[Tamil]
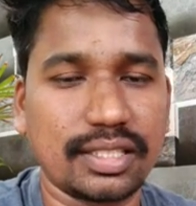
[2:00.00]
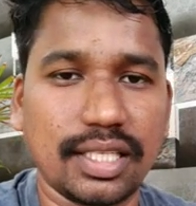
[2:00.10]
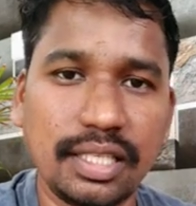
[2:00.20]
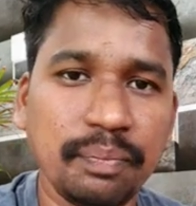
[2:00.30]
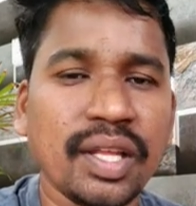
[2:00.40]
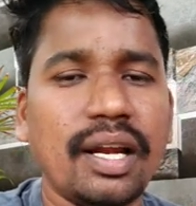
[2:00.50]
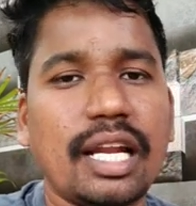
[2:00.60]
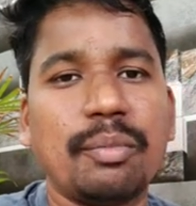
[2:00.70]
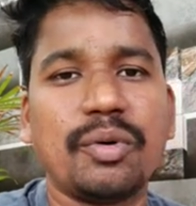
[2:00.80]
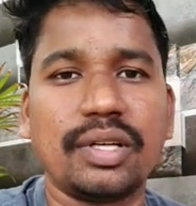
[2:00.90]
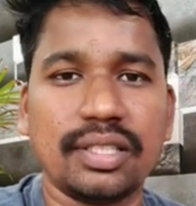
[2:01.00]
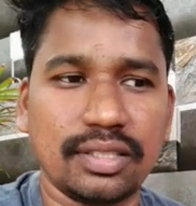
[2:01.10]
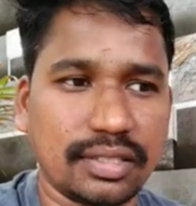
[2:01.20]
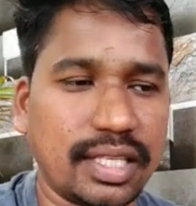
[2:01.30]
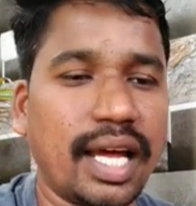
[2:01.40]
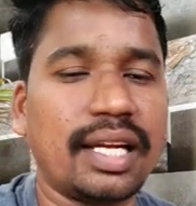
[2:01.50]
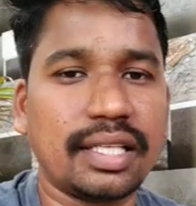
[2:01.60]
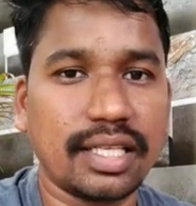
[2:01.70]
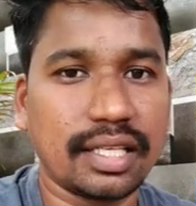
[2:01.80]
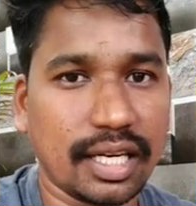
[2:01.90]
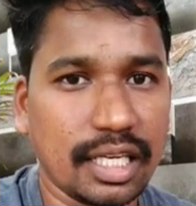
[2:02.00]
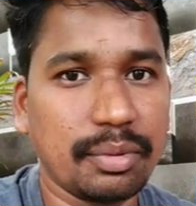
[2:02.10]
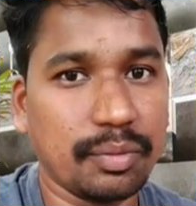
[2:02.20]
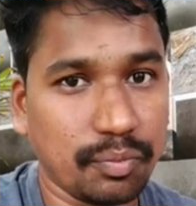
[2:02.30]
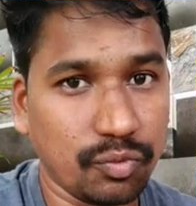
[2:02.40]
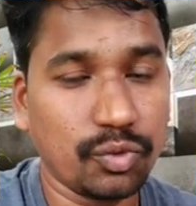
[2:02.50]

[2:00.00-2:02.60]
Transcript: இருந்தாலும் நம்ம ஒரு டேலண்ட்டை கண்டிப்பாக ஃபுல்லாக